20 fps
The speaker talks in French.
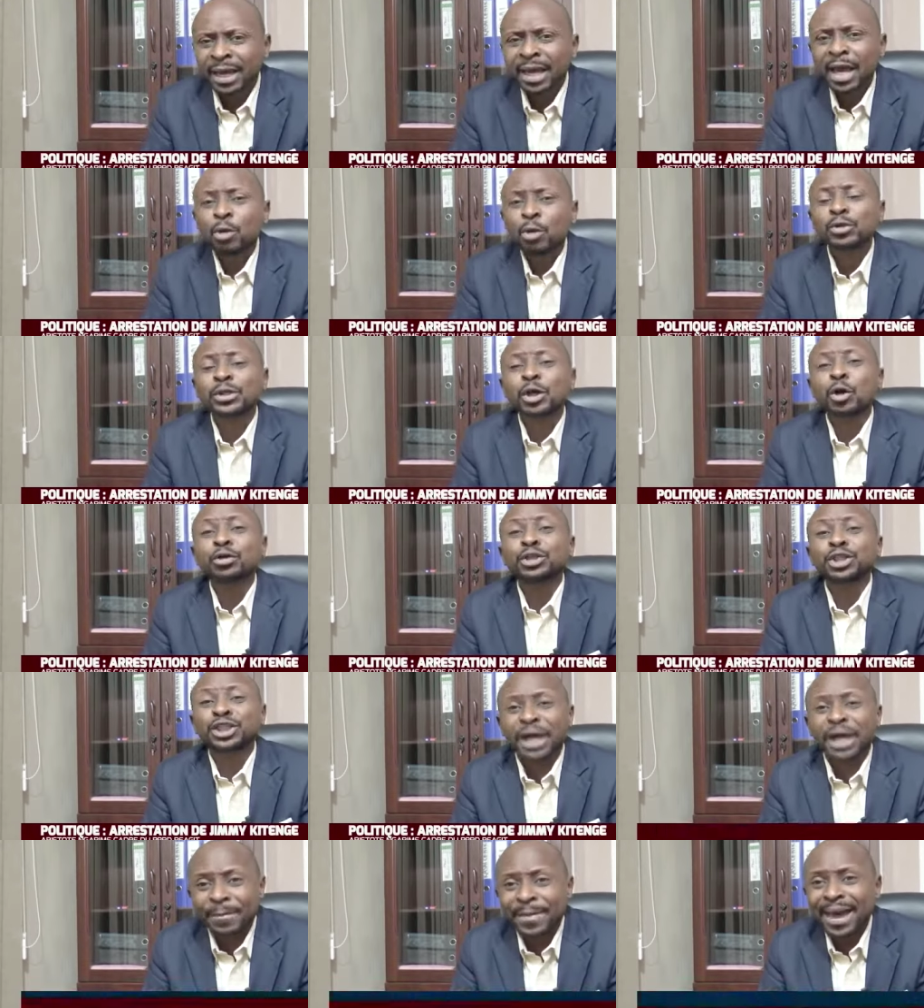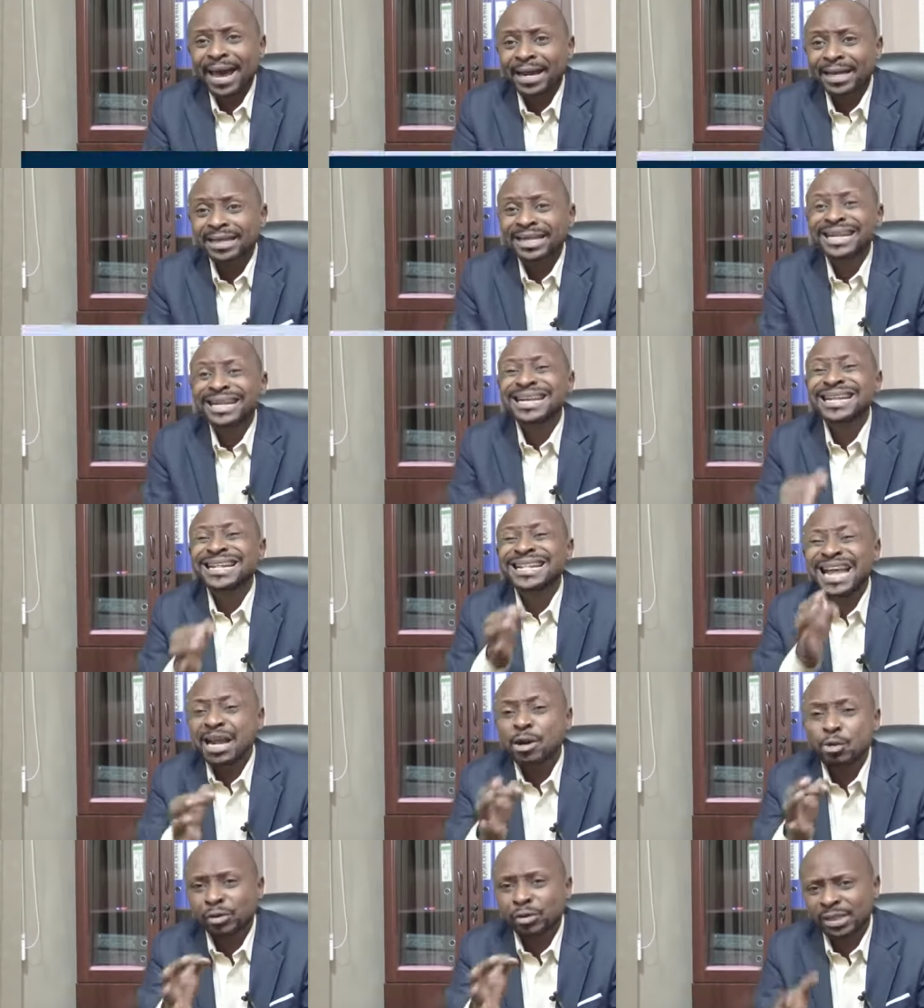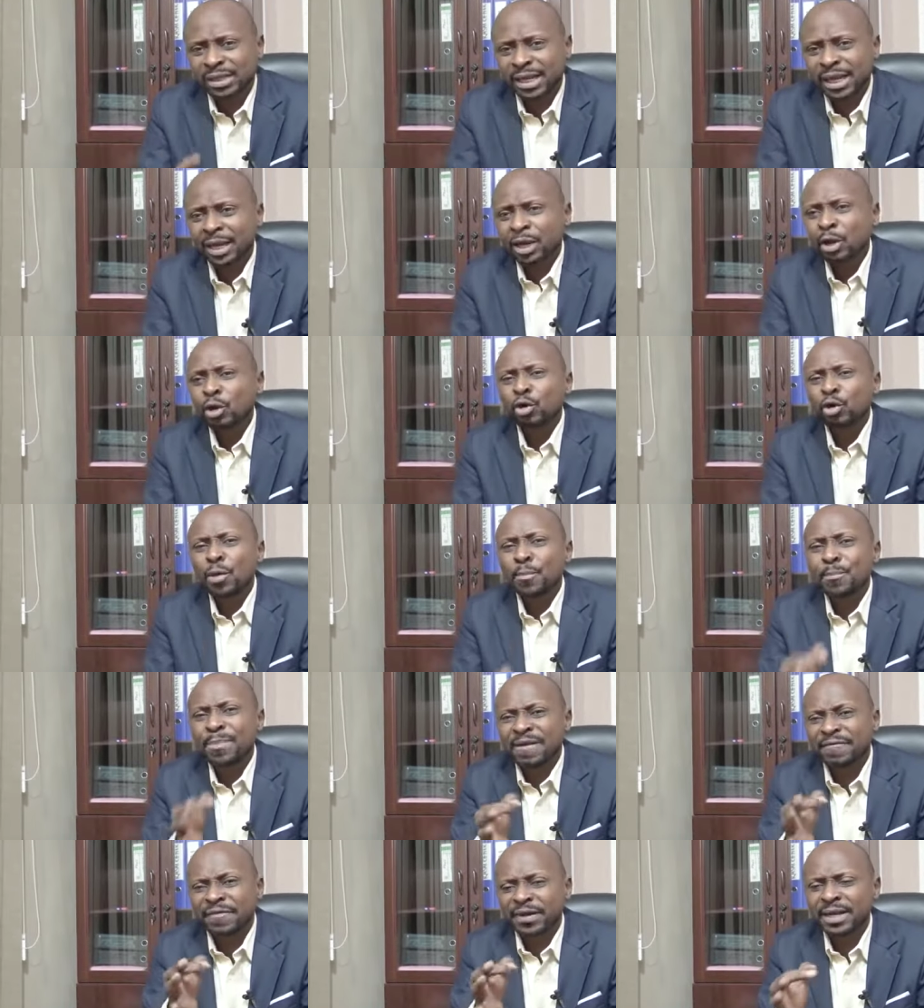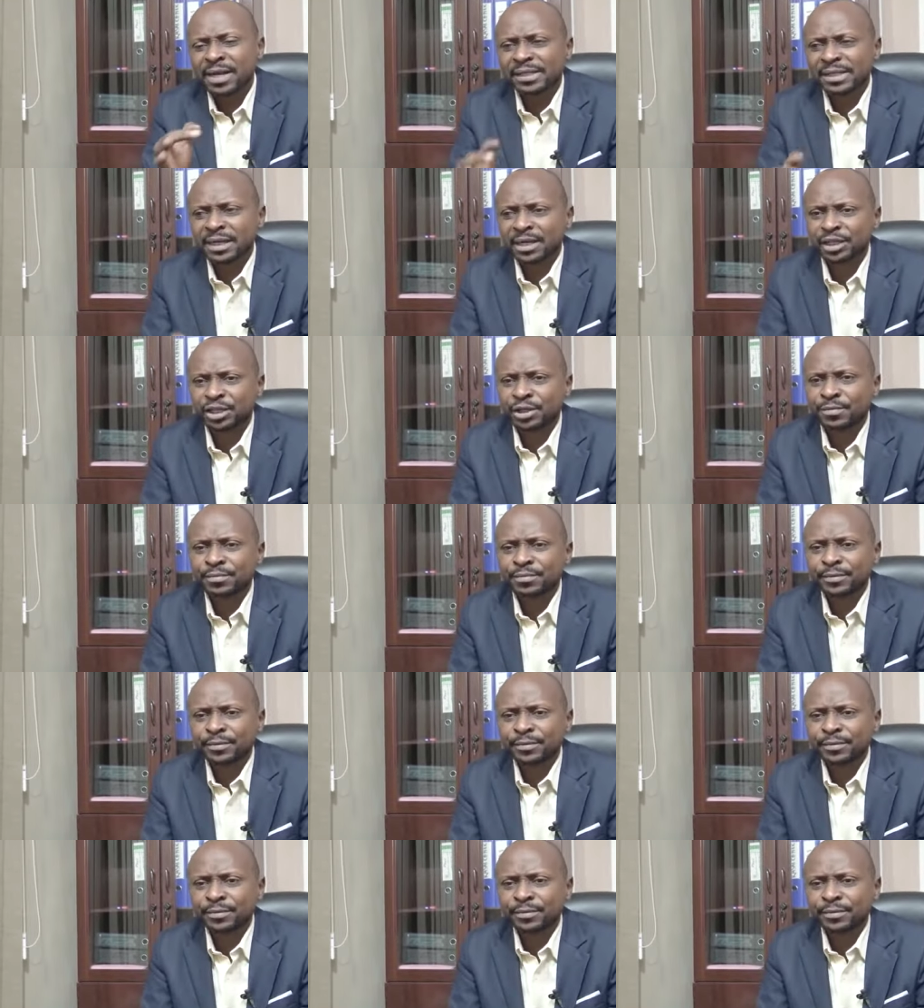Et nous n'allons jamais arrêter de dénoncer le méfait de ce régime.